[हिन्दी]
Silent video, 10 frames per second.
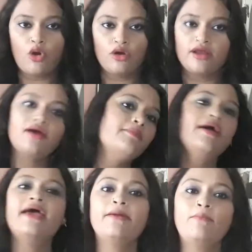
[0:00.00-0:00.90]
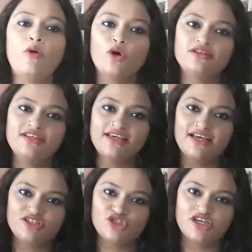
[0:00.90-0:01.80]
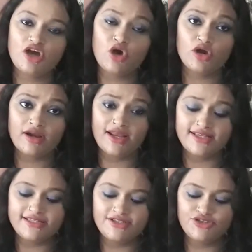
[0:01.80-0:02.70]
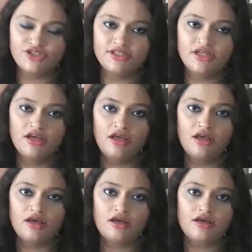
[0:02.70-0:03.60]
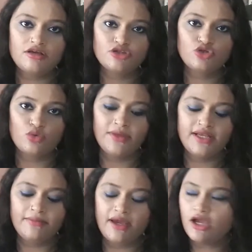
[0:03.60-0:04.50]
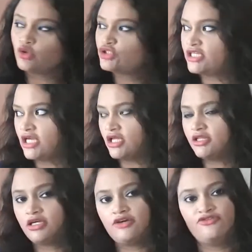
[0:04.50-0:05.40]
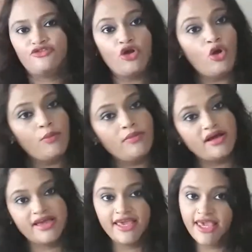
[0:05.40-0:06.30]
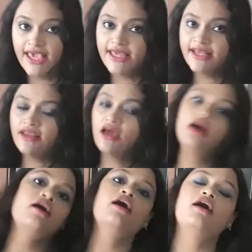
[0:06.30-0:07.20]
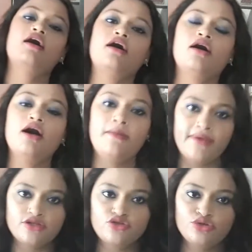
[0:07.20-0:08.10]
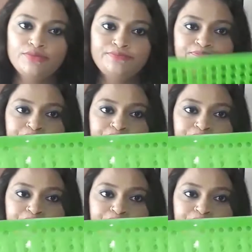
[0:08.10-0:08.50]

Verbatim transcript: और अब है बहुत ही अच्छा ऑर्गेनाइजेशन जो मैंने बाय आउट किया था फ्रॉम अगेन अमेज़ोन